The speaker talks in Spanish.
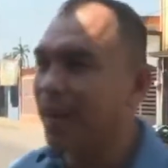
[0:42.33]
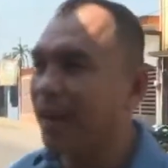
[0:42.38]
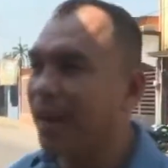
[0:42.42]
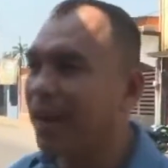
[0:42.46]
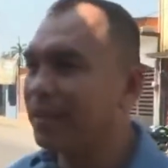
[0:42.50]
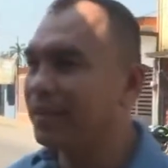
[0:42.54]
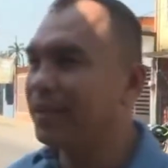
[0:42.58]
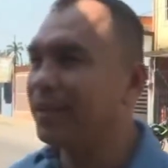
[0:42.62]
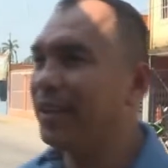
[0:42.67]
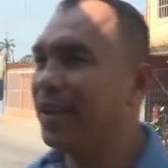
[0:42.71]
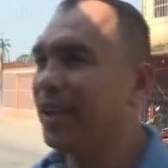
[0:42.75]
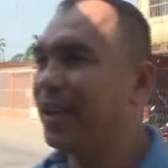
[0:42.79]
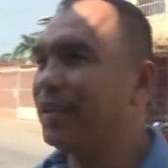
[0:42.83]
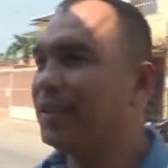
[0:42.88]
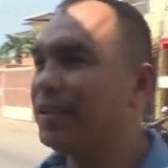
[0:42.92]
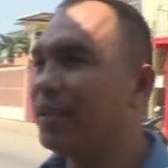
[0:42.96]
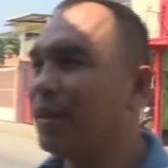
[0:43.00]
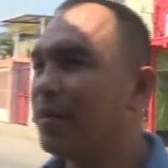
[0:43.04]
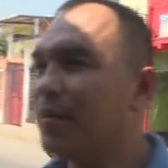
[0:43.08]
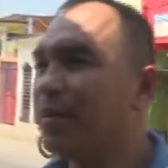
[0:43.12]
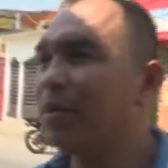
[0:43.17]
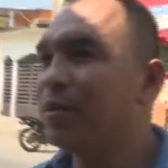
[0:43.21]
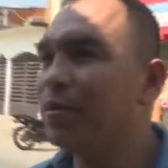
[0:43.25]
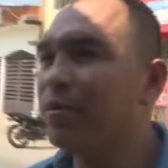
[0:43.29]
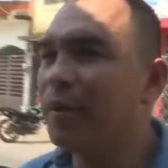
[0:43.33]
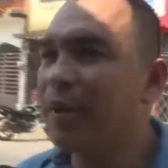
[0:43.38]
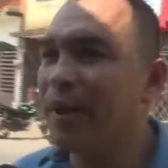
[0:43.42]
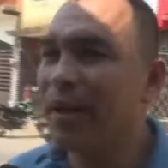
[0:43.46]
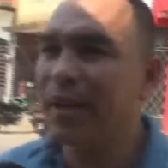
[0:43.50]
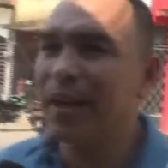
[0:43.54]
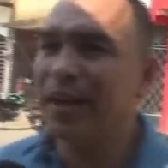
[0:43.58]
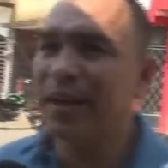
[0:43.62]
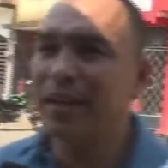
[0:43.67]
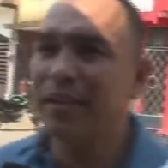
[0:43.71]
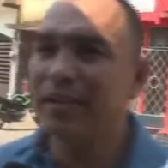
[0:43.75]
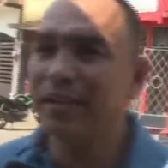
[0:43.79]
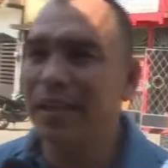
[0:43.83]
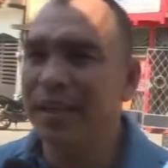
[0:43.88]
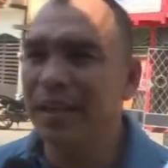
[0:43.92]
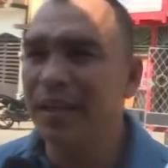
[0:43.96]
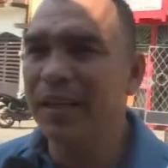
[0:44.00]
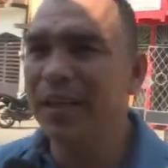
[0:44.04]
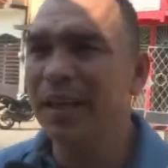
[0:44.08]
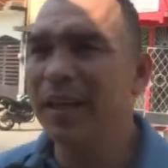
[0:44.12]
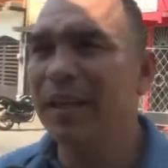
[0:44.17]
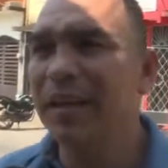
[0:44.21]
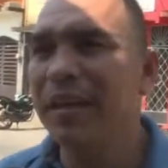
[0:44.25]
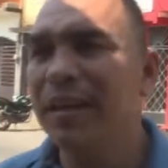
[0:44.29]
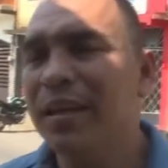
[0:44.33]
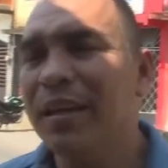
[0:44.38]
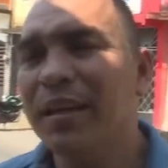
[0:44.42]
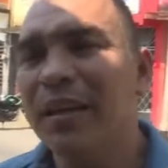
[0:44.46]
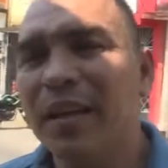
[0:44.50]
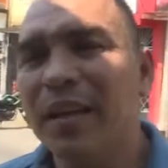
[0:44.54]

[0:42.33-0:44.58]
Así es, también estuve en la carnicería.